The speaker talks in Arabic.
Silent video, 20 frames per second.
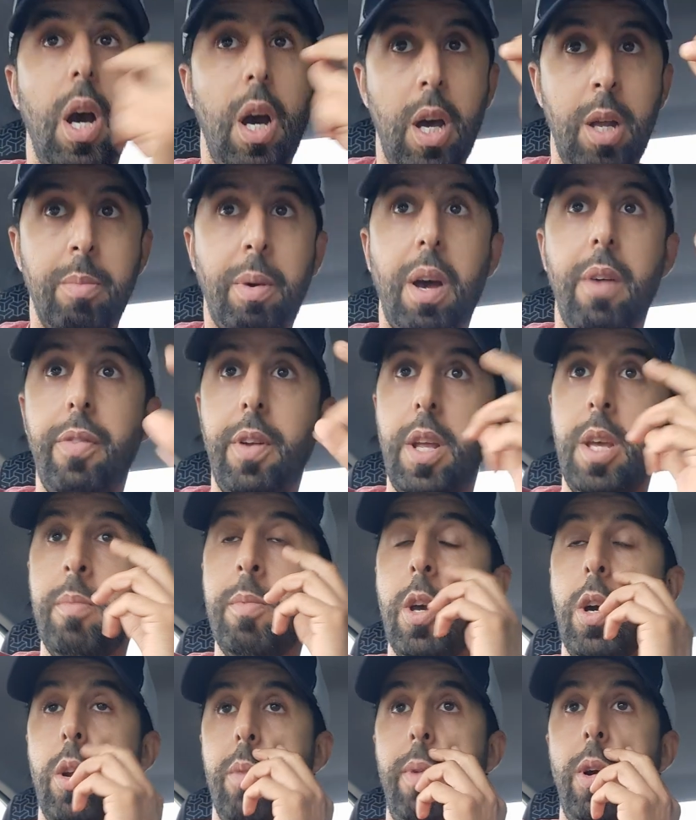غنبقى في الاي
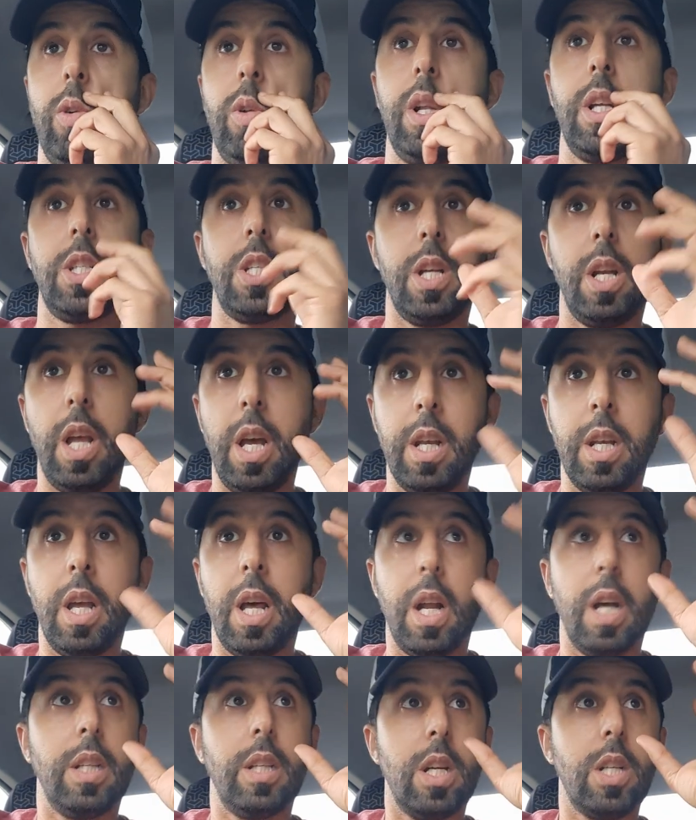134 لان
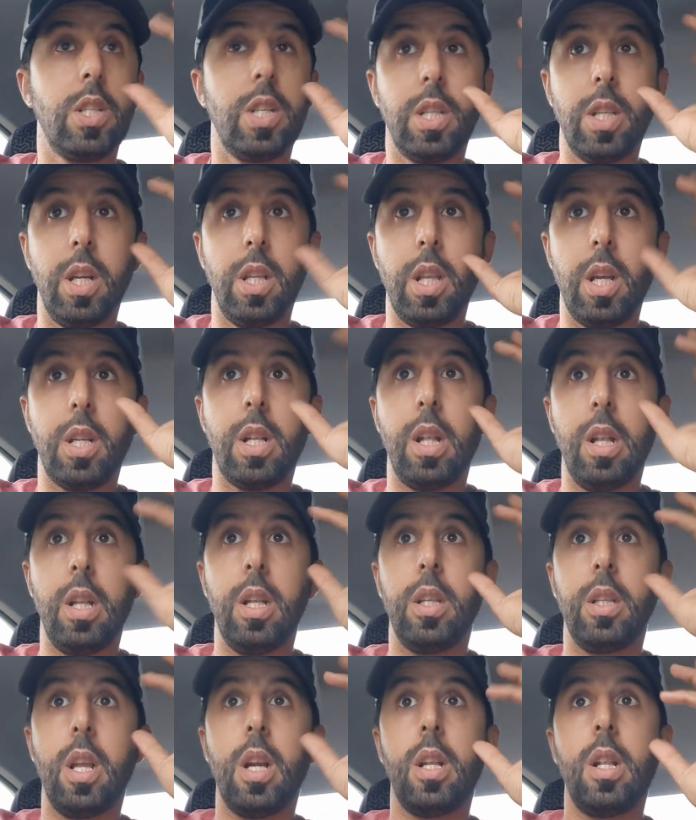راه دارت هي دارت
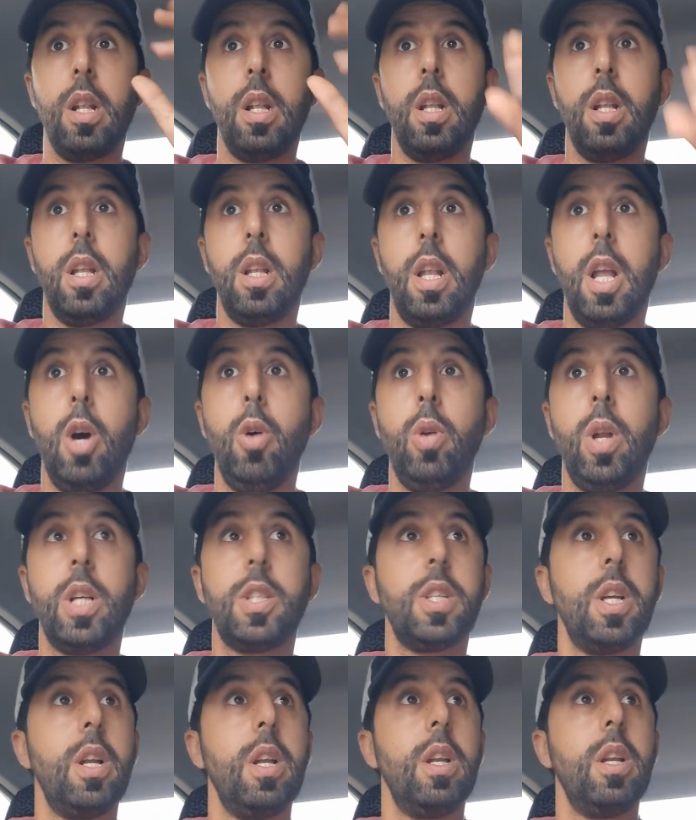دارت
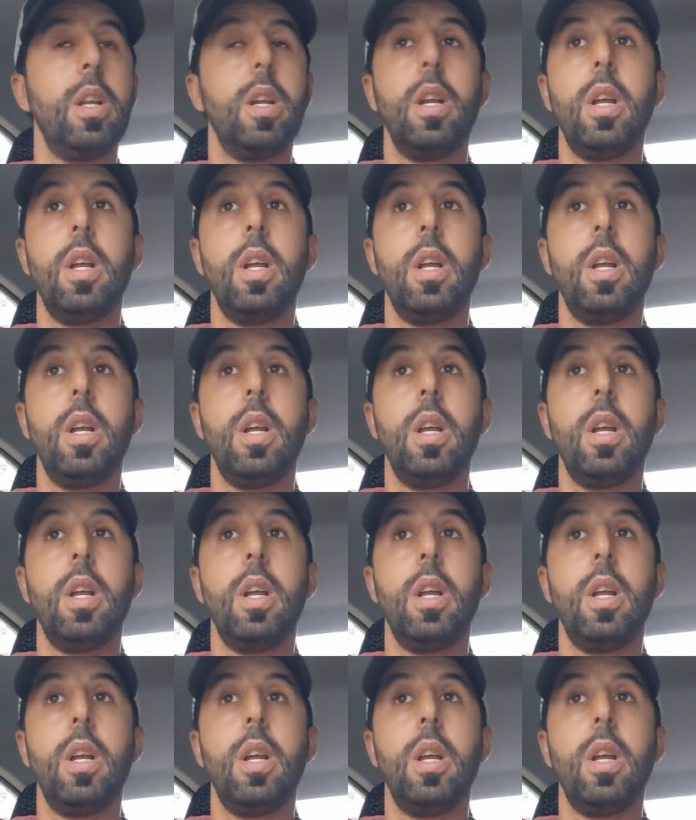الهولسه